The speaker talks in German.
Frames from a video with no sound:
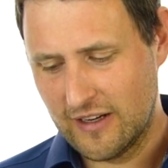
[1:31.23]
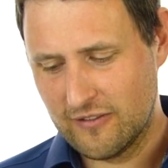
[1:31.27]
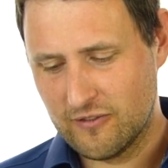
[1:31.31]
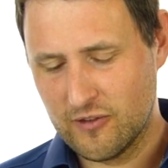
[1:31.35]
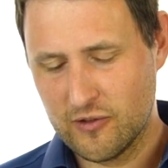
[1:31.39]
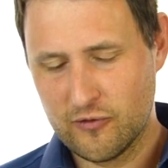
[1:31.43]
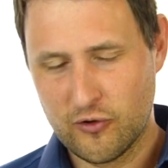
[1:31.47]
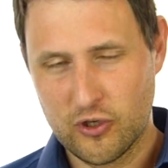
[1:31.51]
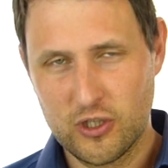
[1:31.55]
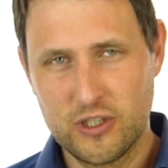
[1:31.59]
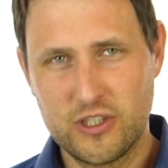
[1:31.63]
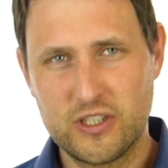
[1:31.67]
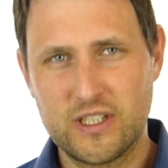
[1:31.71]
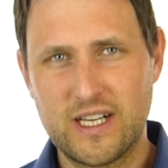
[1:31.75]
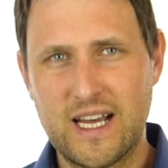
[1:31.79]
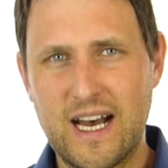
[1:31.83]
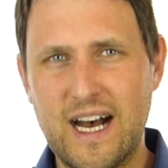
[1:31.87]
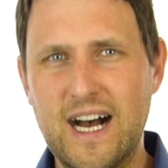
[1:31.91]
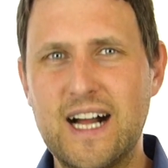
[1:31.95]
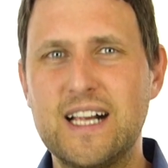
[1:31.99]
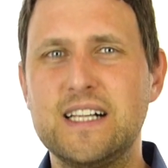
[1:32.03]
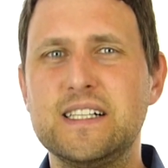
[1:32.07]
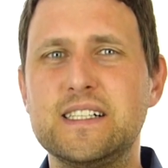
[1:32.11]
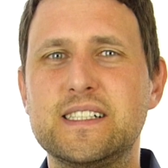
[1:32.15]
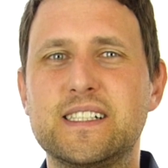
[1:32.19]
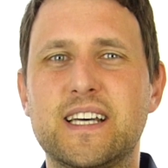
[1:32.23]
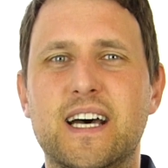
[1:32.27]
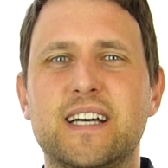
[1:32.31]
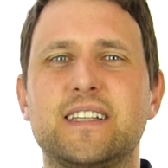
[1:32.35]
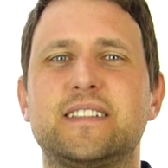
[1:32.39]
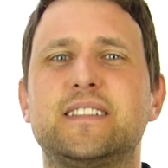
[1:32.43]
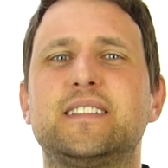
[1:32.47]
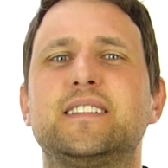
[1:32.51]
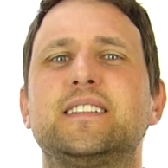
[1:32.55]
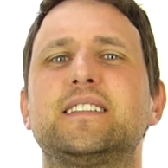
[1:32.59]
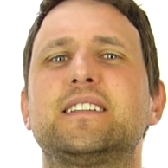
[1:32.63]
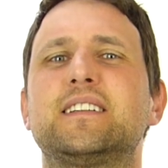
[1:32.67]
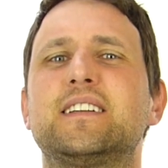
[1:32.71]
Wir wollen all
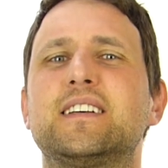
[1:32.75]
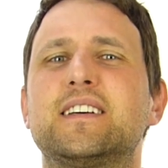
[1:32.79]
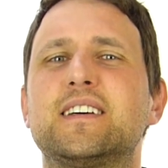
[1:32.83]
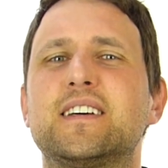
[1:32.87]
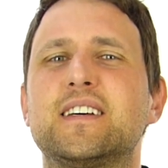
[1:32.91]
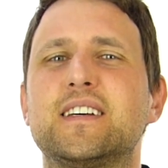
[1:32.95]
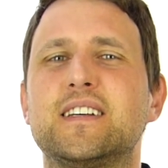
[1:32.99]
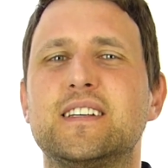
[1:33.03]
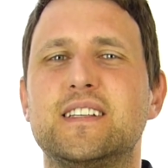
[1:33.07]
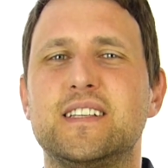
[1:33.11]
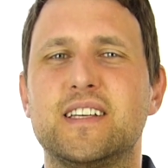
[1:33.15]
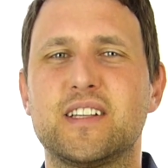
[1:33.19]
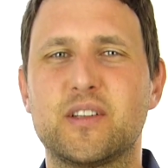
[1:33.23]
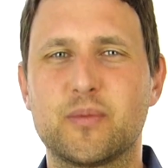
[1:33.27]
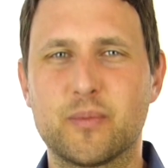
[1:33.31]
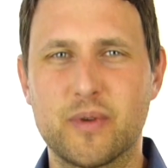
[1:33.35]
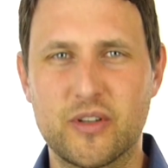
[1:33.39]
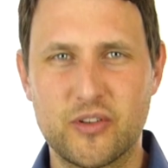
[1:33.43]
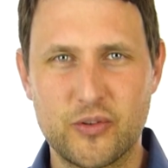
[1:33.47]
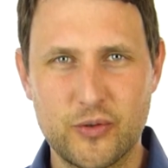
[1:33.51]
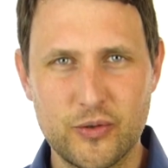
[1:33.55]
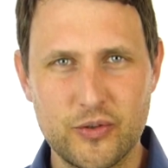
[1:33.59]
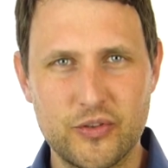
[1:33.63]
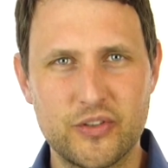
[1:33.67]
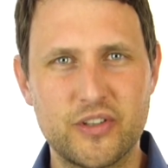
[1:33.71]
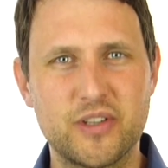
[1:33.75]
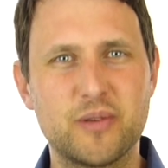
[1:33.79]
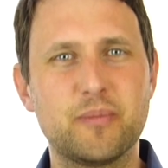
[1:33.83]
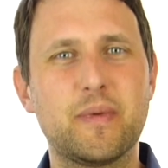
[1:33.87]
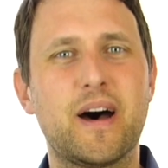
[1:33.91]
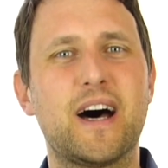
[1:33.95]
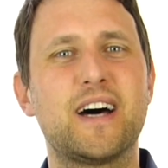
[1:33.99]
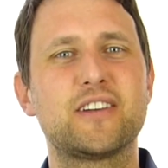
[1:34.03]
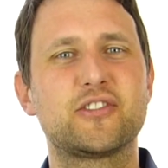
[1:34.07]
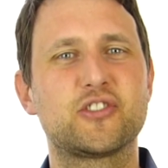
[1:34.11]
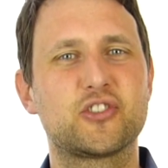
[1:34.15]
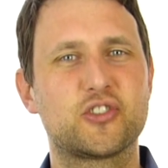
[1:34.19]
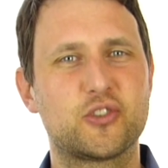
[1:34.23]
das jetzt mal
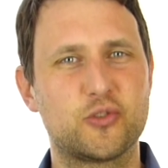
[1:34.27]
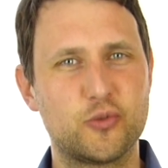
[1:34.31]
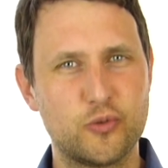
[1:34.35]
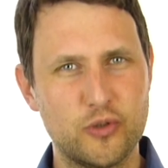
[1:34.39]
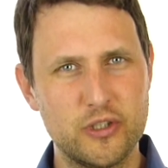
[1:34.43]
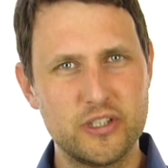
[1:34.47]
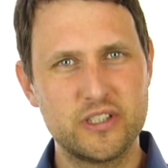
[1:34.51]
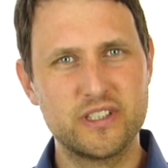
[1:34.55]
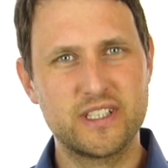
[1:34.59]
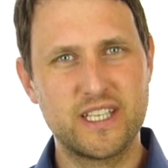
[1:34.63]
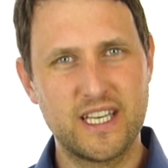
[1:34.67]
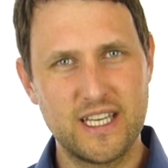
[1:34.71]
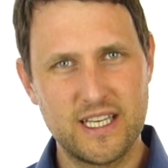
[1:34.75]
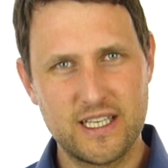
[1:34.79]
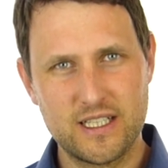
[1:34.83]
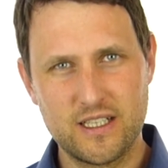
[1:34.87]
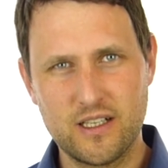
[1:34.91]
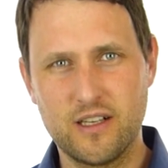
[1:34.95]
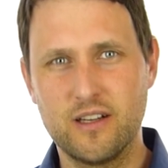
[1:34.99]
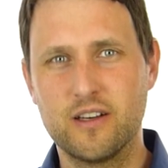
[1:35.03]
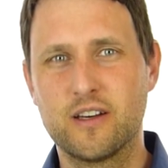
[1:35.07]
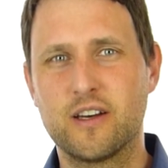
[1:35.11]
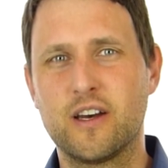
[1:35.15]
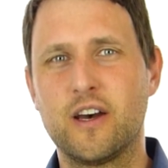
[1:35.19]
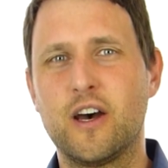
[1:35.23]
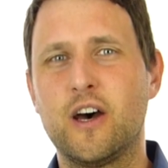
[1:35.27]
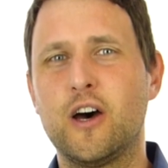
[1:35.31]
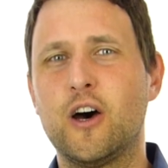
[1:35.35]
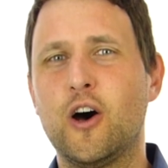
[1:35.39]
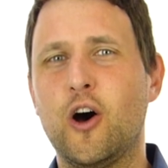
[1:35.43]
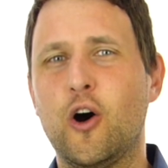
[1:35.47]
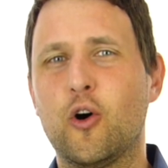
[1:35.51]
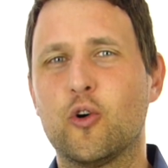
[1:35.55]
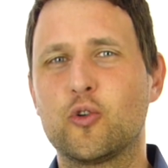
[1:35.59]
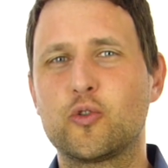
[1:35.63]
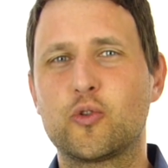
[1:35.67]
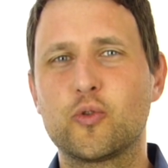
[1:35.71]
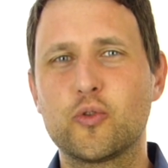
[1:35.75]
systematisch durchgehen
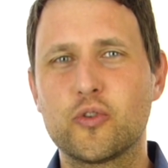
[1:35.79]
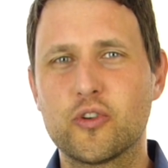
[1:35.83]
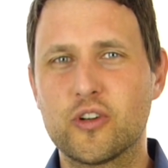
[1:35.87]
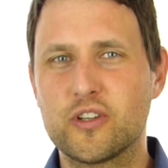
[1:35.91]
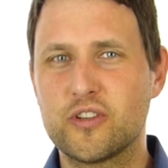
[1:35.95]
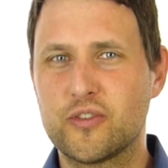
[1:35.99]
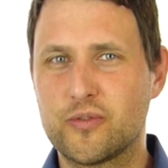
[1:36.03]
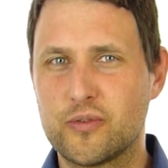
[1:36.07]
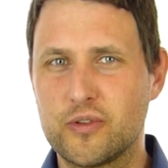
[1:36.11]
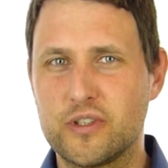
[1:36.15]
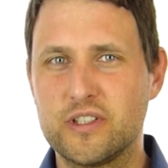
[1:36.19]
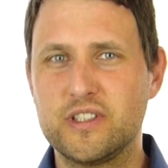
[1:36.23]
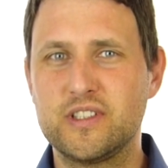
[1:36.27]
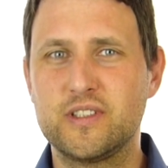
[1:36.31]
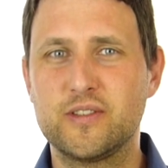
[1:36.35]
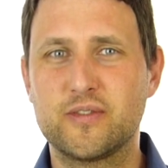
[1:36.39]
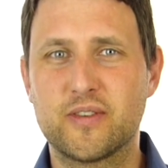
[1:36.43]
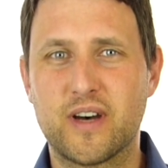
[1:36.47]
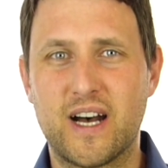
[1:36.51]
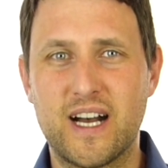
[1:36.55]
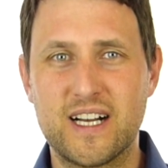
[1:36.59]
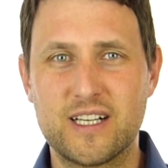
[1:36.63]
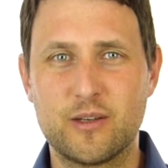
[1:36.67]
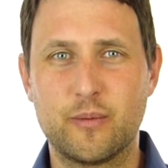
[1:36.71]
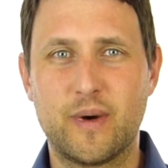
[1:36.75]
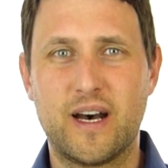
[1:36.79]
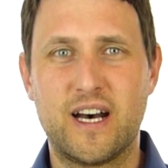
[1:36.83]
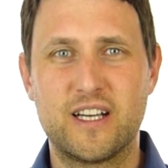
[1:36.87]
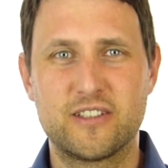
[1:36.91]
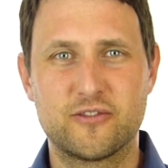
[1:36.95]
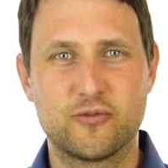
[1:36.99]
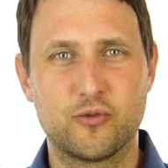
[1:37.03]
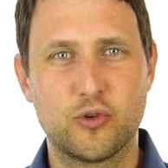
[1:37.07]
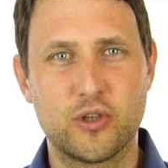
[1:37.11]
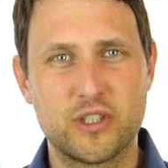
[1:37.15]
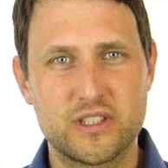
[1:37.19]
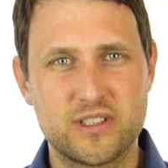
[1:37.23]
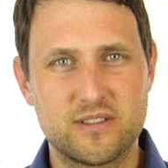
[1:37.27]
und du sollst für dich die Frage
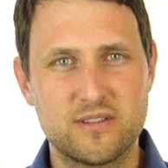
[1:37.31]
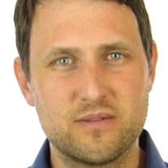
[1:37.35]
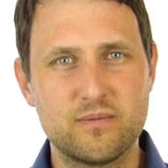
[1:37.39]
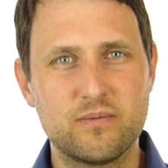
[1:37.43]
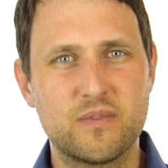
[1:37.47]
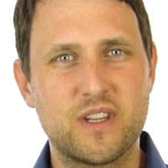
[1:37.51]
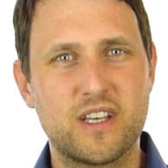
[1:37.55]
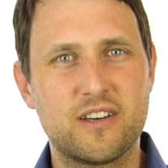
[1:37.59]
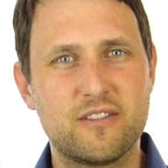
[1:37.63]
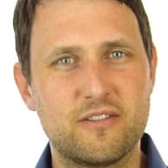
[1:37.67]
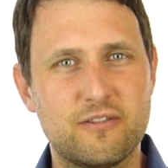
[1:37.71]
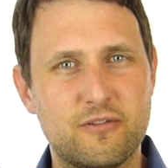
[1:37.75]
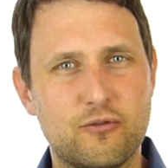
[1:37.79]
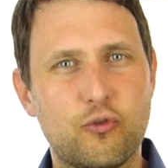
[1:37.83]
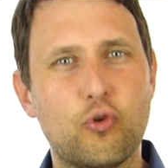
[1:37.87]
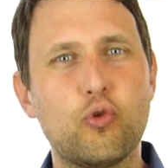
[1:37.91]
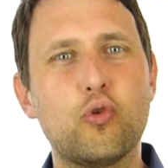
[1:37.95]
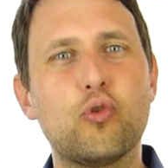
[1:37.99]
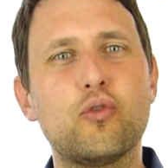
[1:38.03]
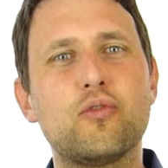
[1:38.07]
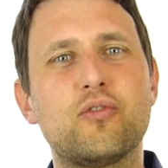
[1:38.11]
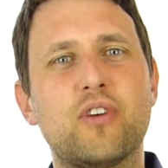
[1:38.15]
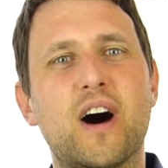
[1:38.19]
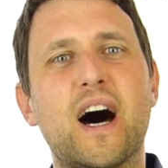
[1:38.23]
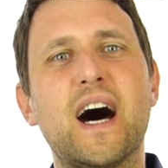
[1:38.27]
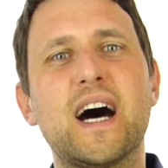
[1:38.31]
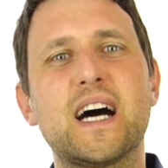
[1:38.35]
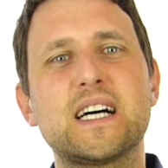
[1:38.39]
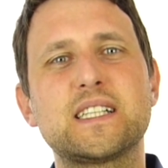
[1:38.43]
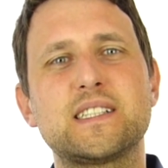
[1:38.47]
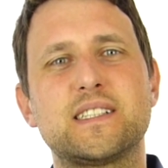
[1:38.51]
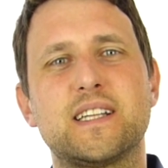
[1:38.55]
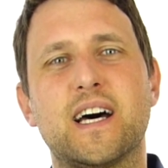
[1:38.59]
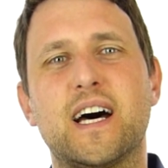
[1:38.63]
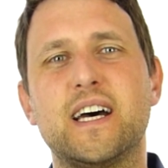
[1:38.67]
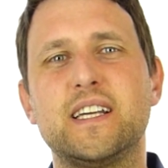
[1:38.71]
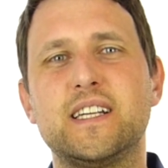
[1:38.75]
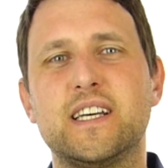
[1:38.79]
beantworten, wo
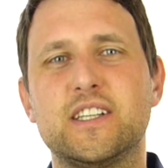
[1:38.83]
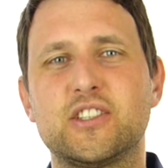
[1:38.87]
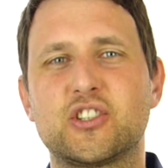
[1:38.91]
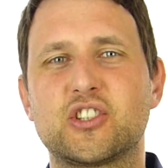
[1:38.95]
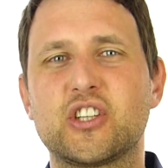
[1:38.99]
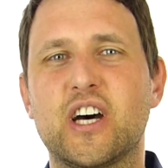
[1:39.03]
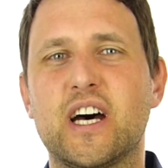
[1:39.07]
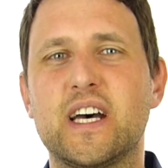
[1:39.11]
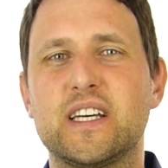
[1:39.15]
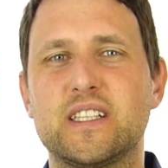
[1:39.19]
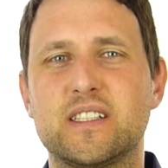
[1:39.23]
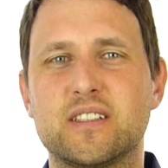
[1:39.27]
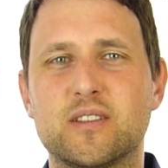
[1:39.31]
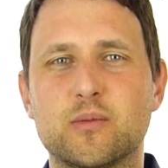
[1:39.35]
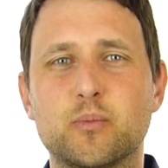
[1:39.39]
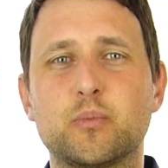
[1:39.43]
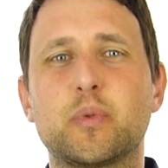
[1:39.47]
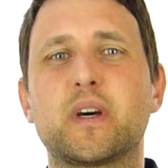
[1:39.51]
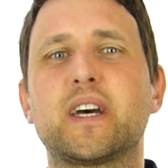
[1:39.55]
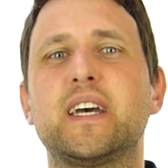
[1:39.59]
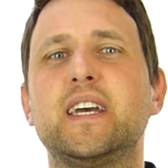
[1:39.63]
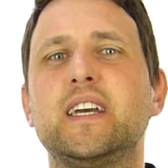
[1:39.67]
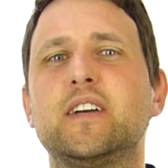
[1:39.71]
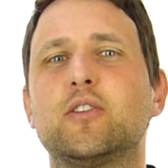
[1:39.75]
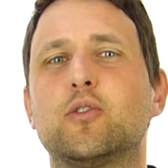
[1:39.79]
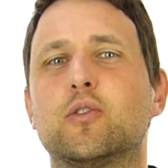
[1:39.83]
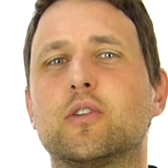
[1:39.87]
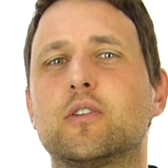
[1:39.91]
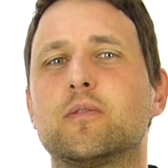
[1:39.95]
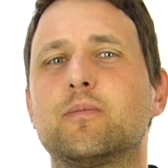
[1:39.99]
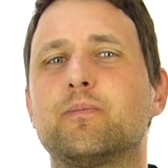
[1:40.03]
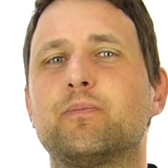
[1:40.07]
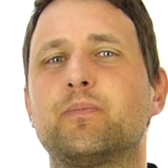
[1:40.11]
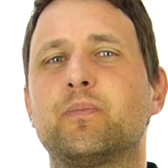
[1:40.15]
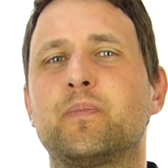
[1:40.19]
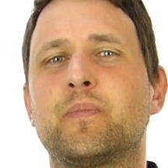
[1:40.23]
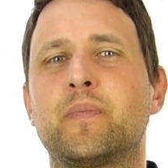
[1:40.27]
waren deine entscheidenden Prägungen?